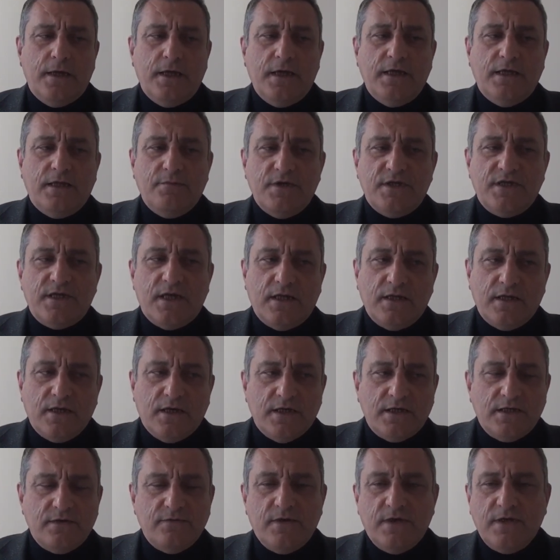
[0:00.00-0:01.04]
Eğitim İş
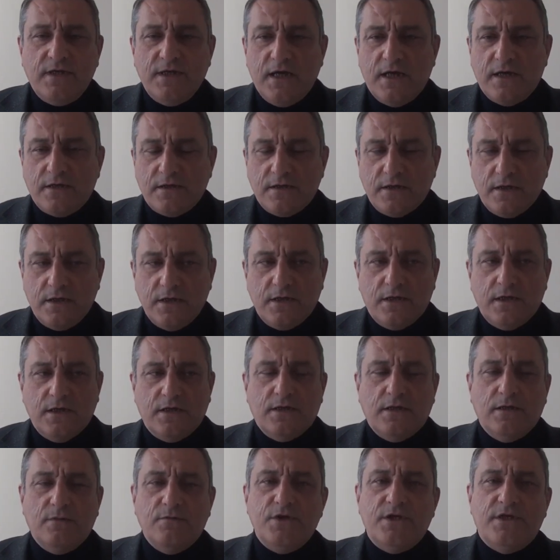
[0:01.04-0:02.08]
Sendikası ve diğer e,
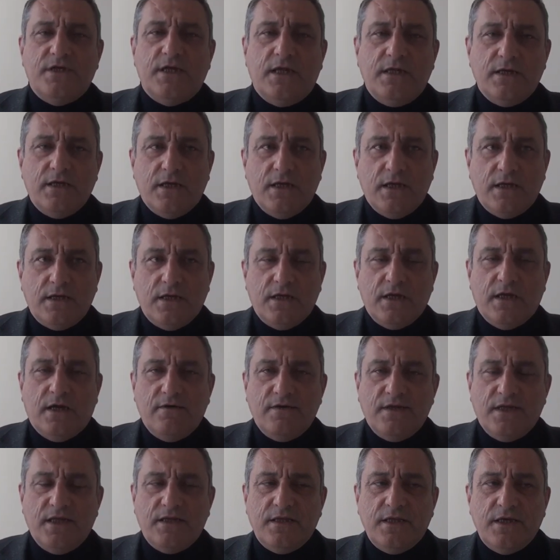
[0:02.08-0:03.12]
katılımcı sendikalarda
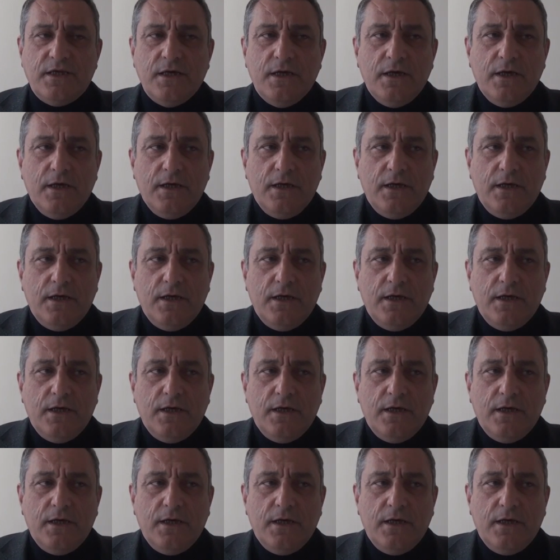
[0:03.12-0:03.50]
davet ettik.